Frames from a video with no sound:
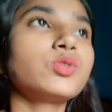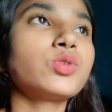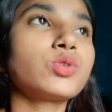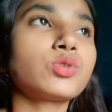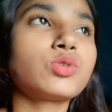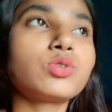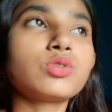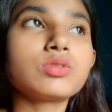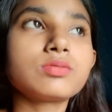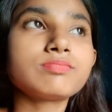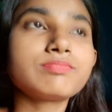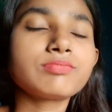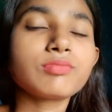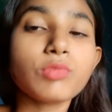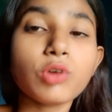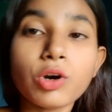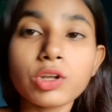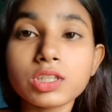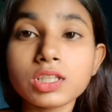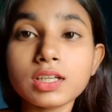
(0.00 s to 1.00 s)
तो
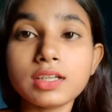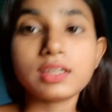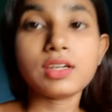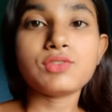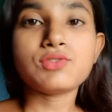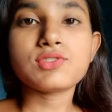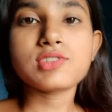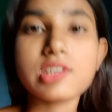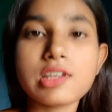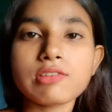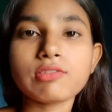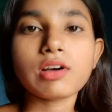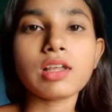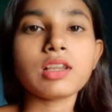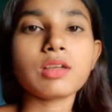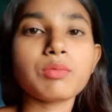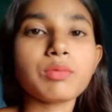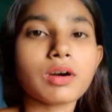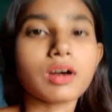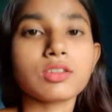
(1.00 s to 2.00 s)
बहुत ही टेंशन
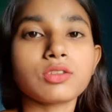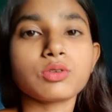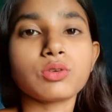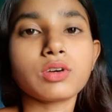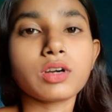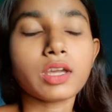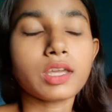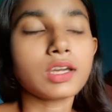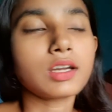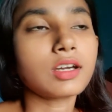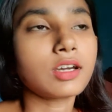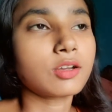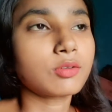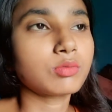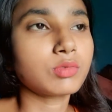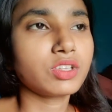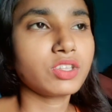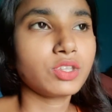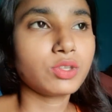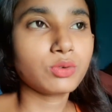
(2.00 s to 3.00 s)
वाली बात हो गई है
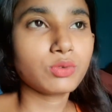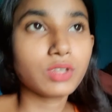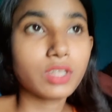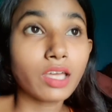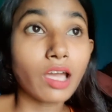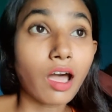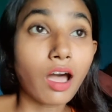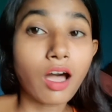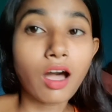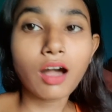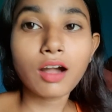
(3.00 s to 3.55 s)
घर में क्योंकि